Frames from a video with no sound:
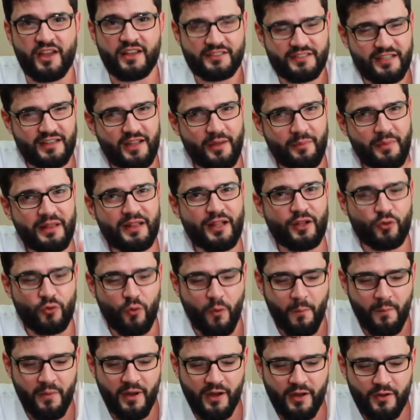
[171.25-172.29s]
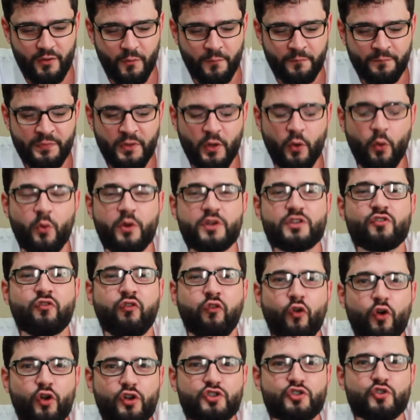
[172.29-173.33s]
você também está tomando um
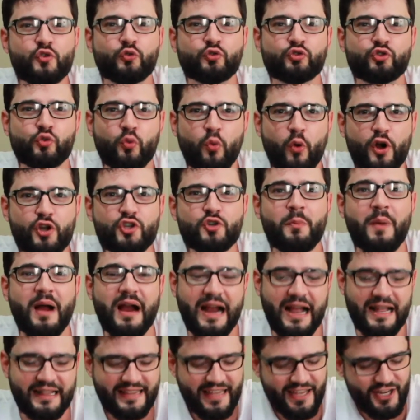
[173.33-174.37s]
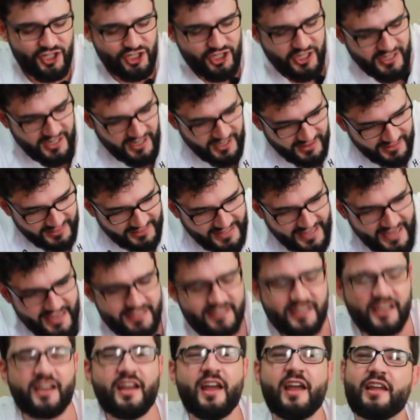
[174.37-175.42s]
esforço e um suor de uma cadeia
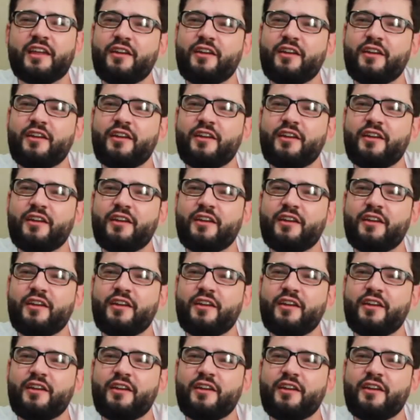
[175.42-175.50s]
gigantesca